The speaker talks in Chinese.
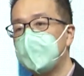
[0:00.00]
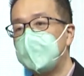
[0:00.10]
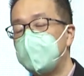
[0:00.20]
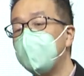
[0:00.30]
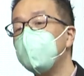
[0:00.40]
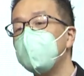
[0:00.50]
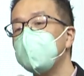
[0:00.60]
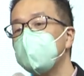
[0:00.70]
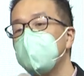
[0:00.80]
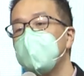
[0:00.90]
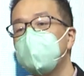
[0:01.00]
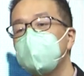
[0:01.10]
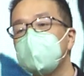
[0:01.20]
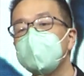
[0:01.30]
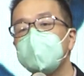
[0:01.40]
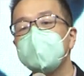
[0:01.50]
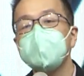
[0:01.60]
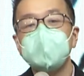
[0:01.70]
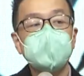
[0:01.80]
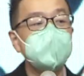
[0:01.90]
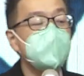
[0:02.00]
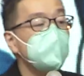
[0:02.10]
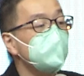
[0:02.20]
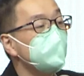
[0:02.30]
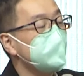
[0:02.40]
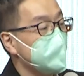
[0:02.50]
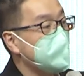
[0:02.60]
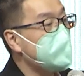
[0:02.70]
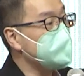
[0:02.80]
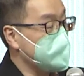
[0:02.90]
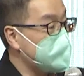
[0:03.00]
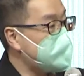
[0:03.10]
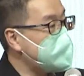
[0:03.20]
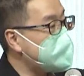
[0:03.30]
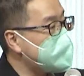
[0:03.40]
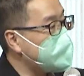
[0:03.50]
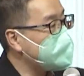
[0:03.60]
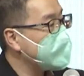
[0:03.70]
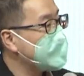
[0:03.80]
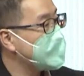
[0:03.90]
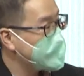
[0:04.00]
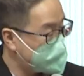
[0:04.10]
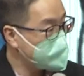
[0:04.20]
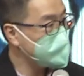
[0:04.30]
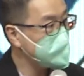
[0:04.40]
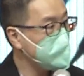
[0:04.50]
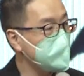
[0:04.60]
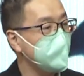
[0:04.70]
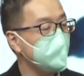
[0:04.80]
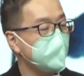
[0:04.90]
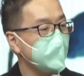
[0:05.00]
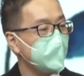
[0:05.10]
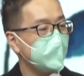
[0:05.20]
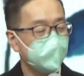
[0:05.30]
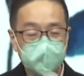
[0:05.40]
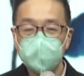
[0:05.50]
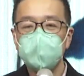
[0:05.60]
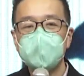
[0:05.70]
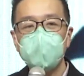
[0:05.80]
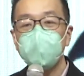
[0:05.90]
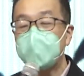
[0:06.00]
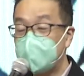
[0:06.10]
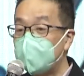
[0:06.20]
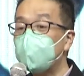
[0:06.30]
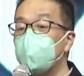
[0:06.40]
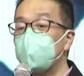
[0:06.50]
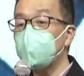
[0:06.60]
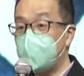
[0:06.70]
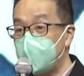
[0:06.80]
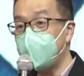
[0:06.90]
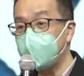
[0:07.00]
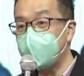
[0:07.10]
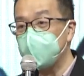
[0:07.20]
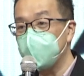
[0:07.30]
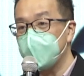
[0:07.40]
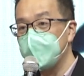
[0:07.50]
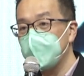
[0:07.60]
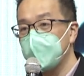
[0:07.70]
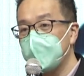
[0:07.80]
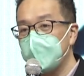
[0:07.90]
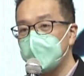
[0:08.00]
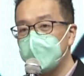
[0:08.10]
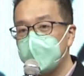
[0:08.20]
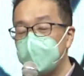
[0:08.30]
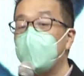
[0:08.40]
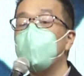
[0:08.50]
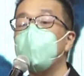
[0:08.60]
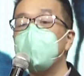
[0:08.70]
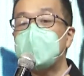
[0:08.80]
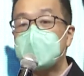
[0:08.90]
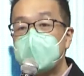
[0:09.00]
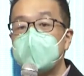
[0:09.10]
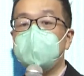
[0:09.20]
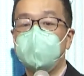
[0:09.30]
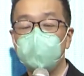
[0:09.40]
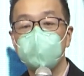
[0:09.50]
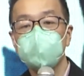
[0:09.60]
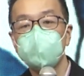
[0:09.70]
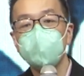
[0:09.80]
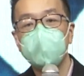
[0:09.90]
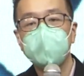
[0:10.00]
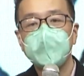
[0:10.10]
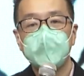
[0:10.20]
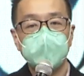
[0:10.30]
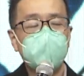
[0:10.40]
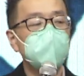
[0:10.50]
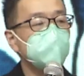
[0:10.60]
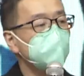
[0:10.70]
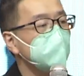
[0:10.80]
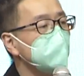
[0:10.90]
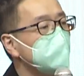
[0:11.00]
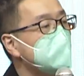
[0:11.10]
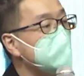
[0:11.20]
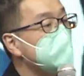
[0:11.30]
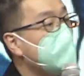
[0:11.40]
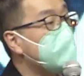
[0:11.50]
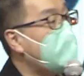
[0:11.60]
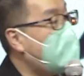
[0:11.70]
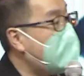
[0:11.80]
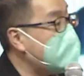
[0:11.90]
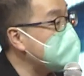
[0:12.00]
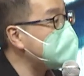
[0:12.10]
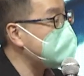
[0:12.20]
让我们的生命不是羡慕的那种的季节，是说上帝让我们可以为你再多做一点的。让我们殷勤的工作，让我们做的事情是让我们孩子